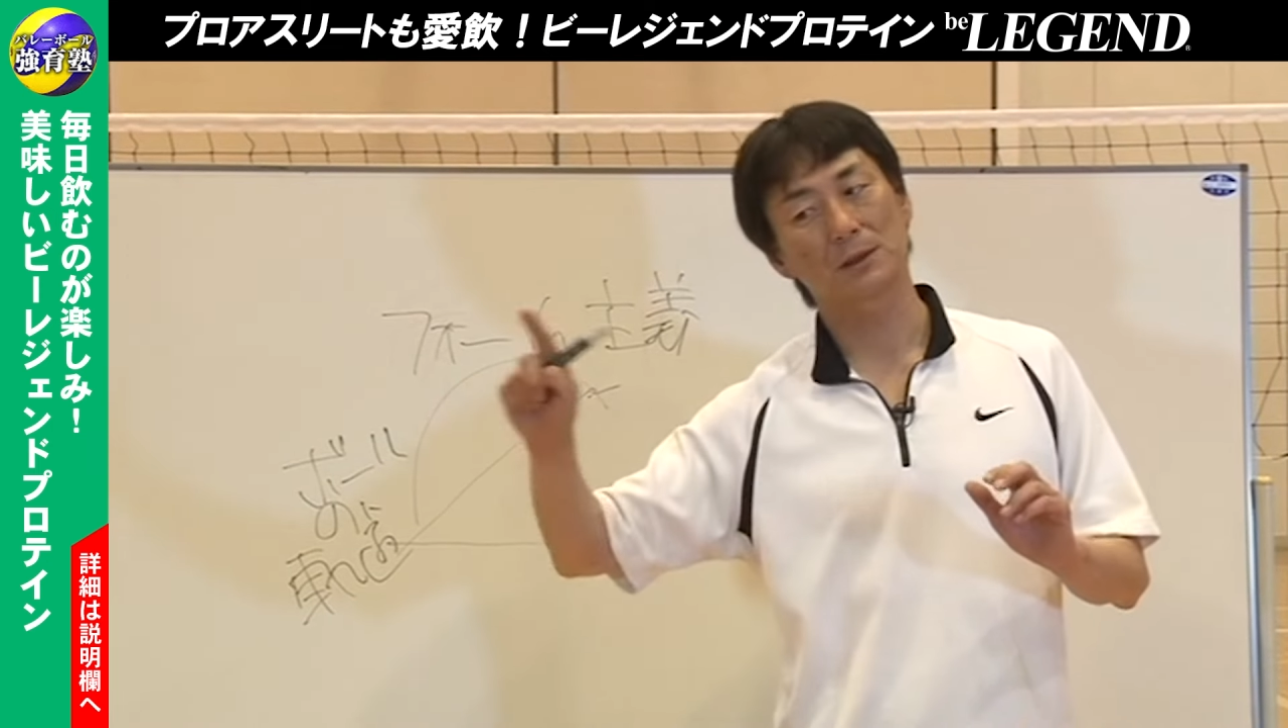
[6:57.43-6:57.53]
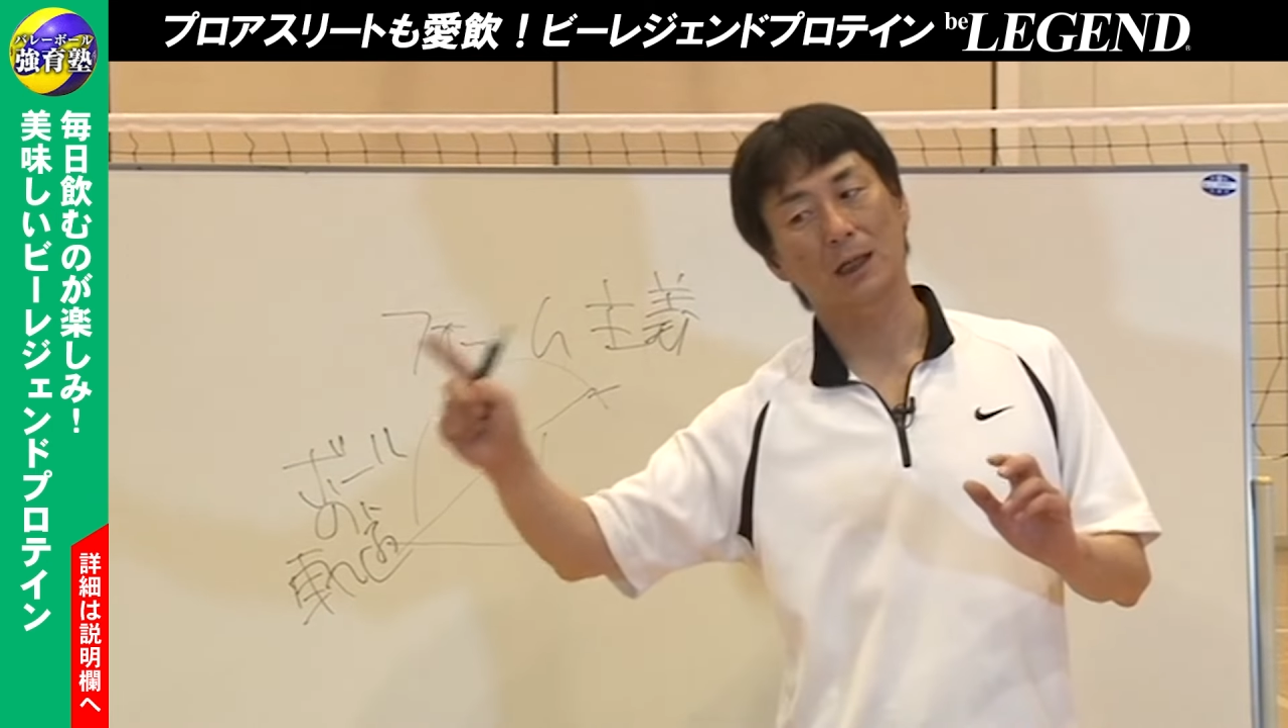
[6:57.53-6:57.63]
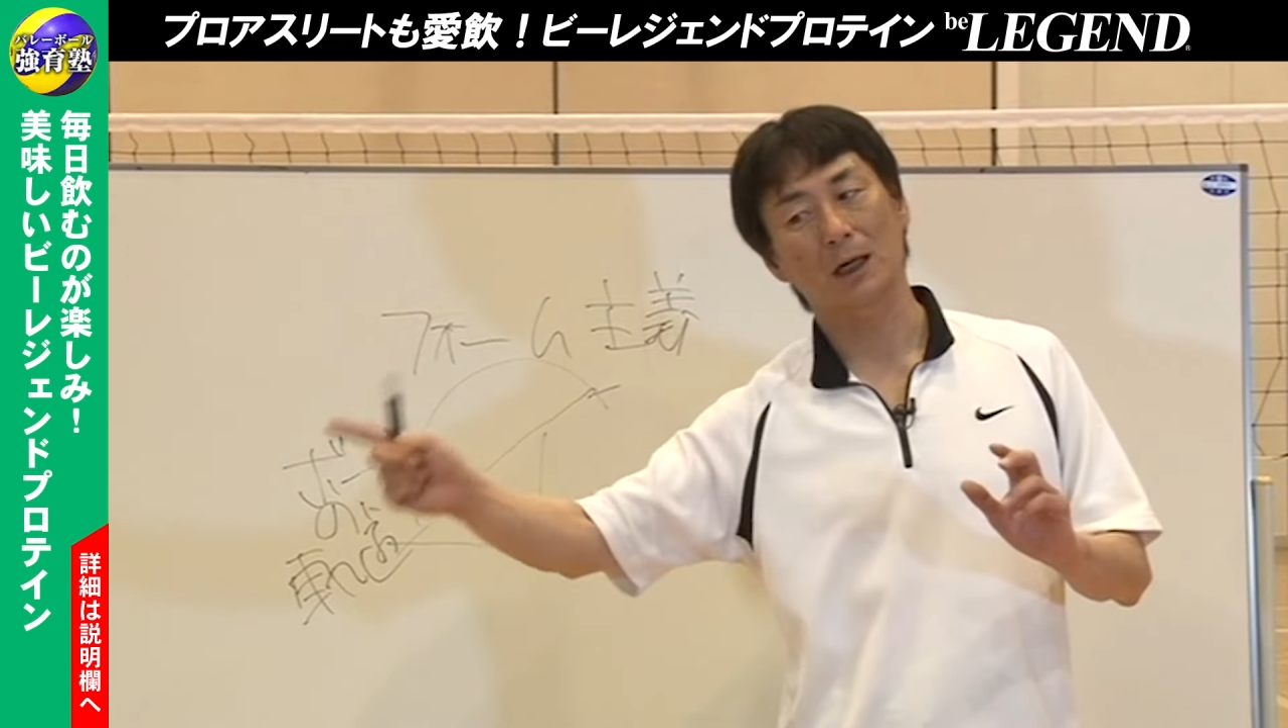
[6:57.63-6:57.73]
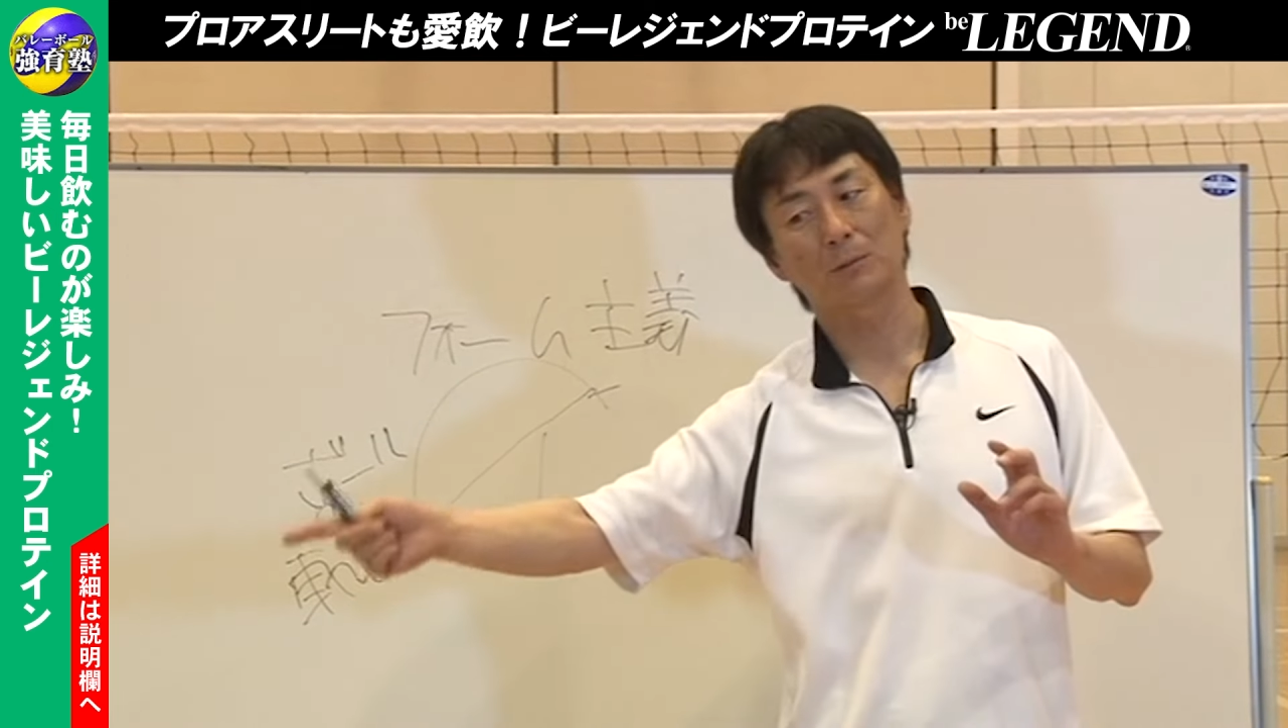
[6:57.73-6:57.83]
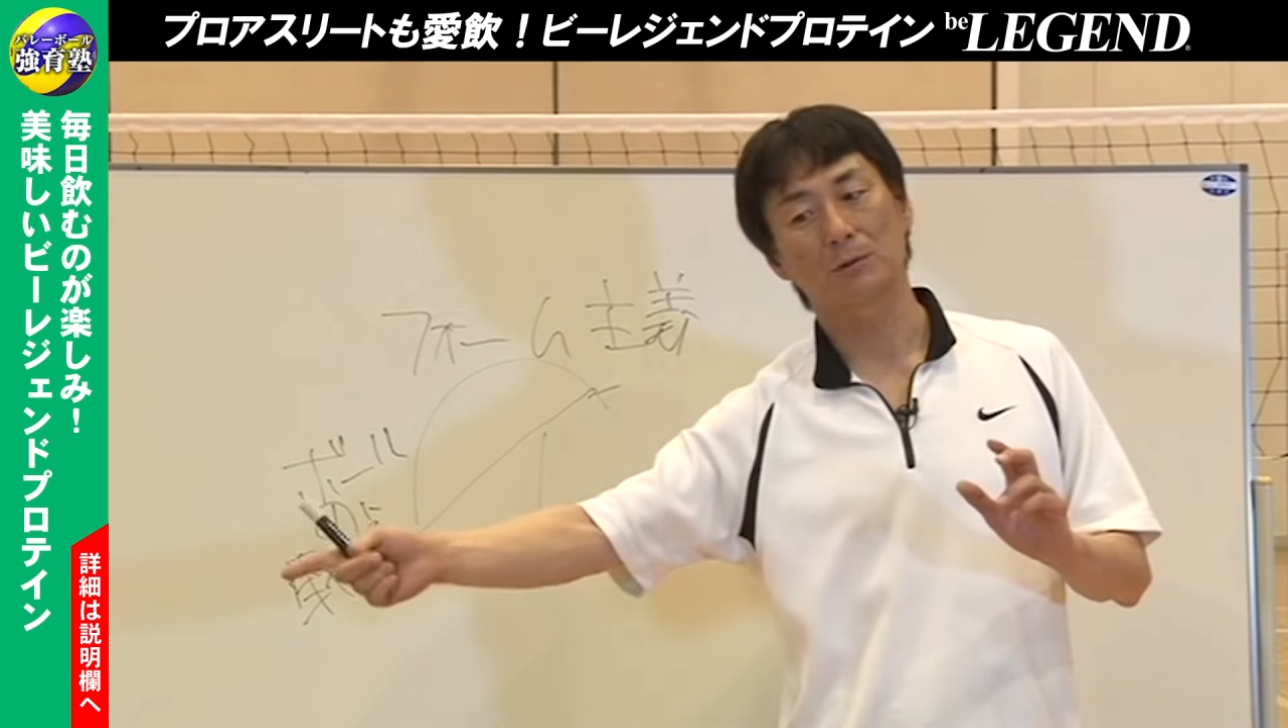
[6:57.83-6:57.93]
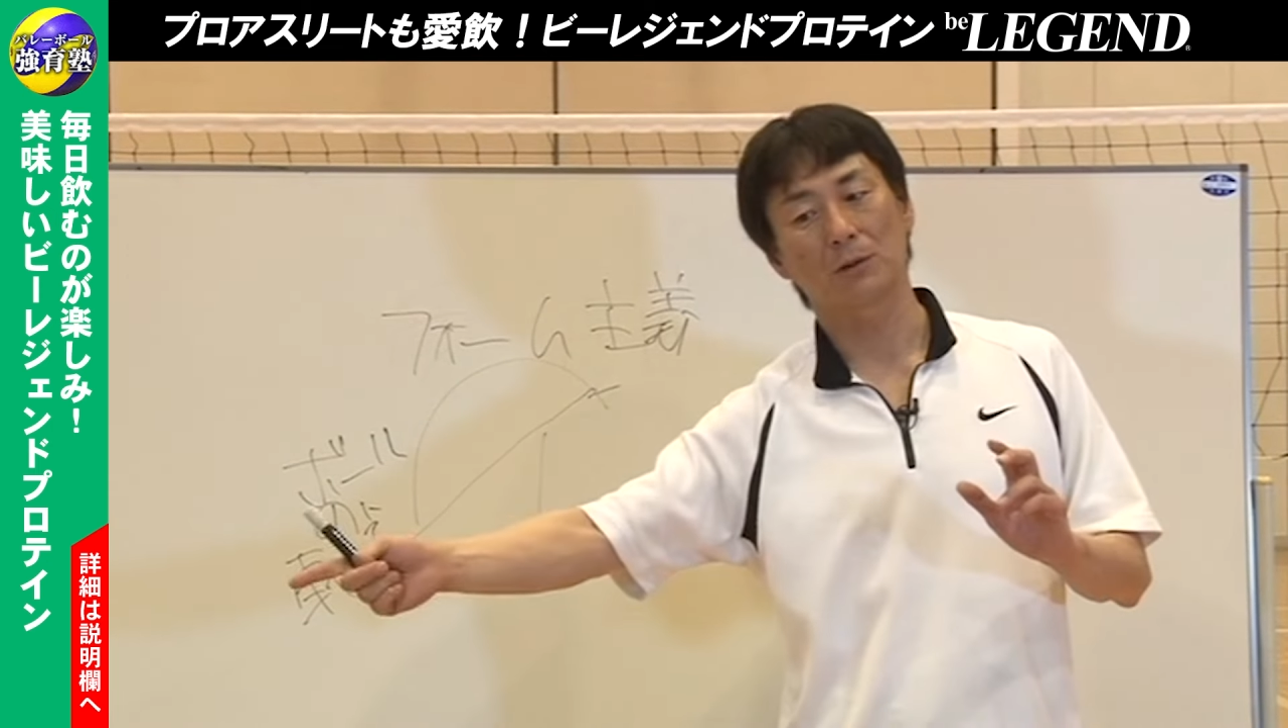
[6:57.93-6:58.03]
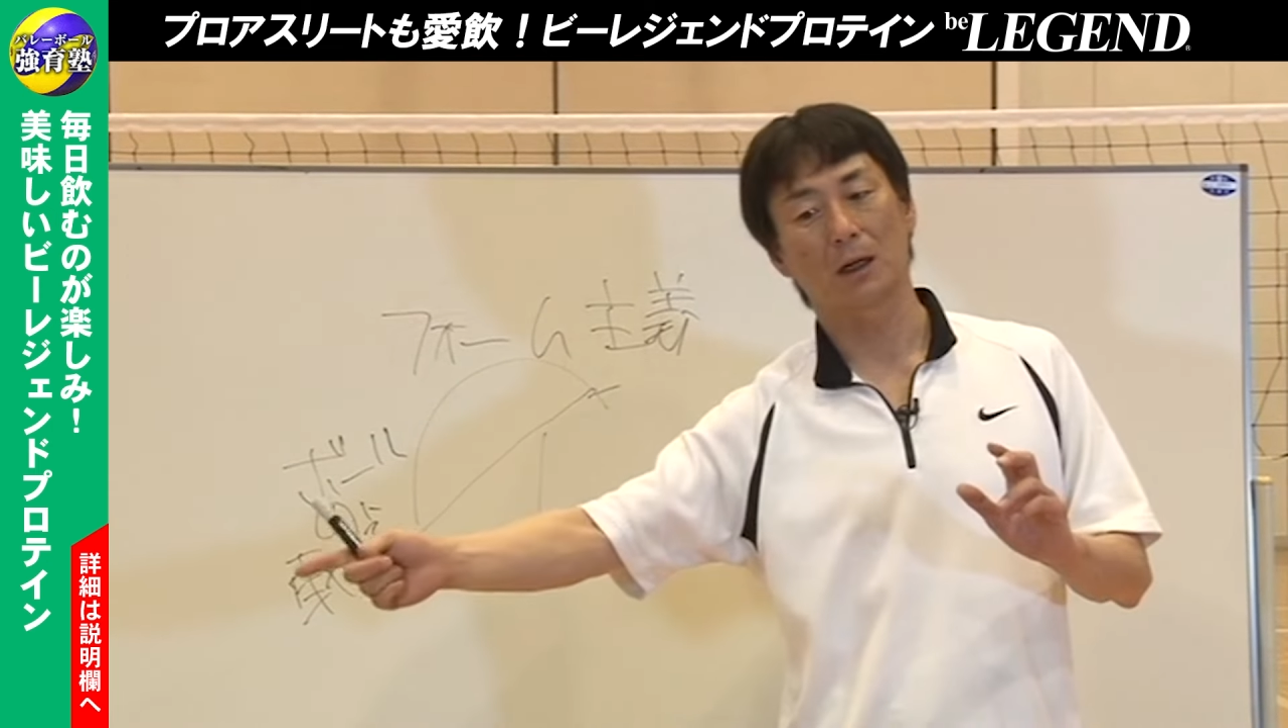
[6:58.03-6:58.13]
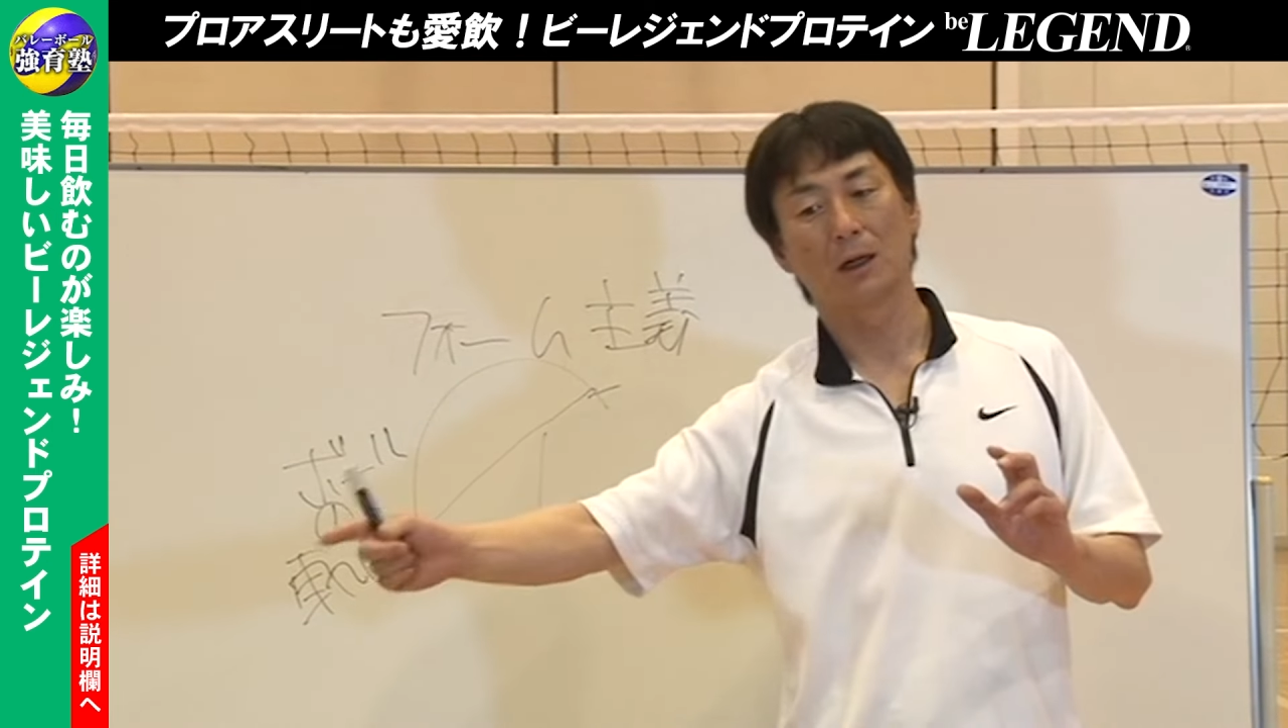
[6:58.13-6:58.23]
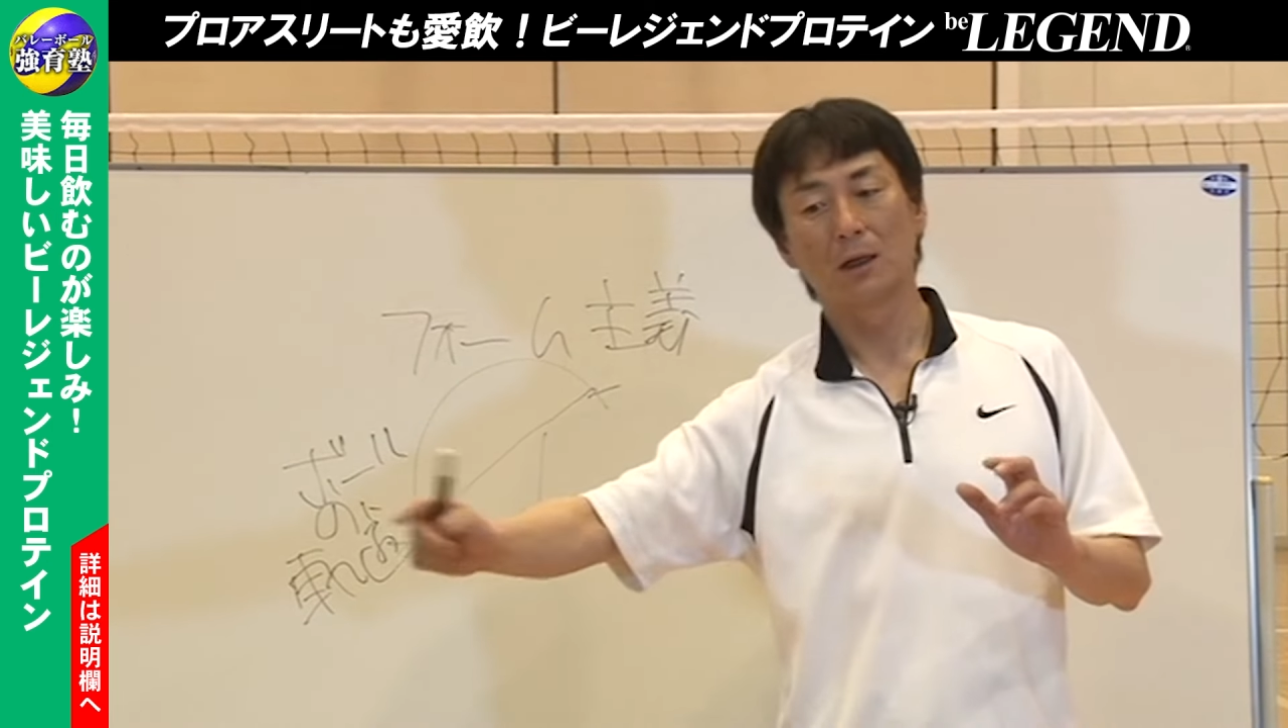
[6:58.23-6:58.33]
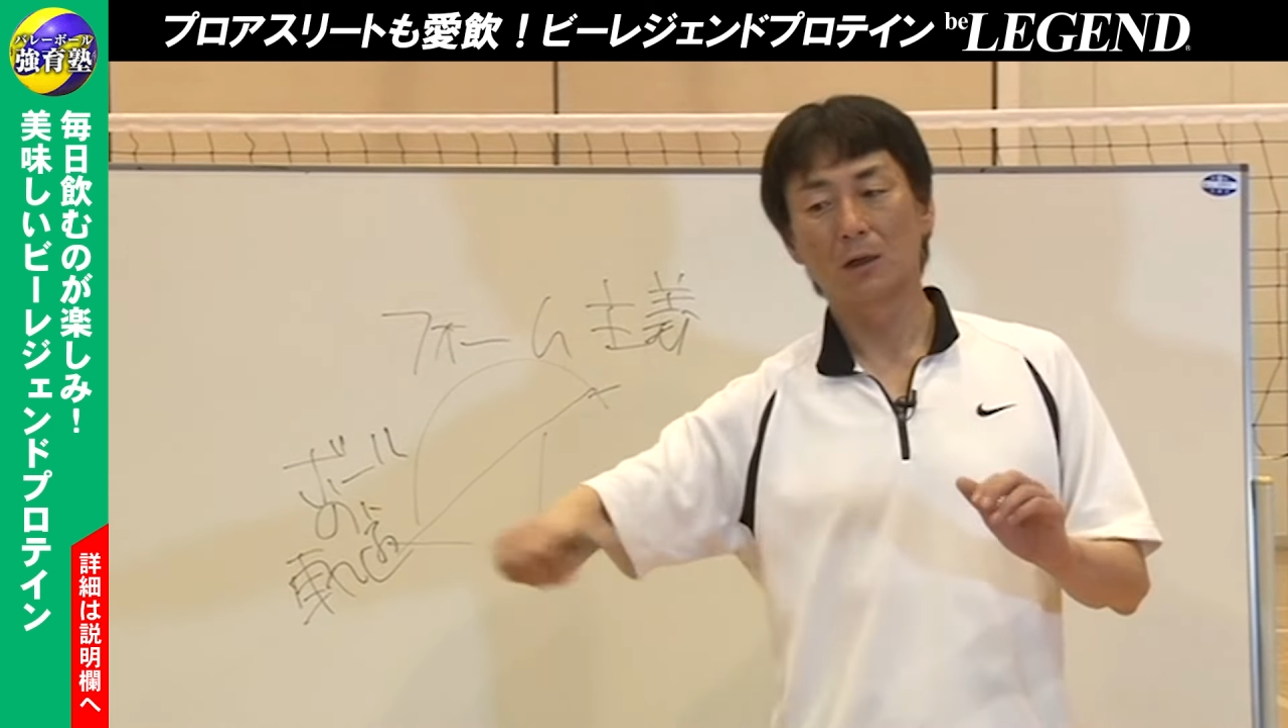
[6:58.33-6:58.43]
サーブと
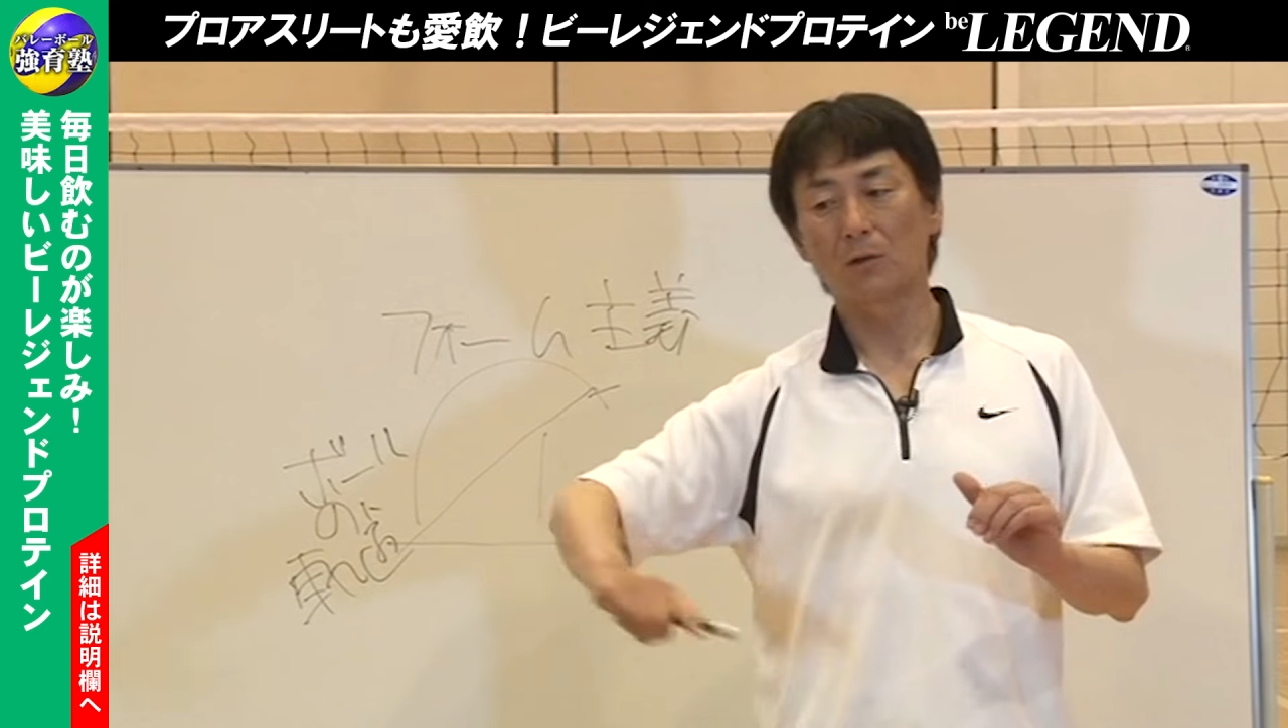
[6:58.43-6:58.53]
か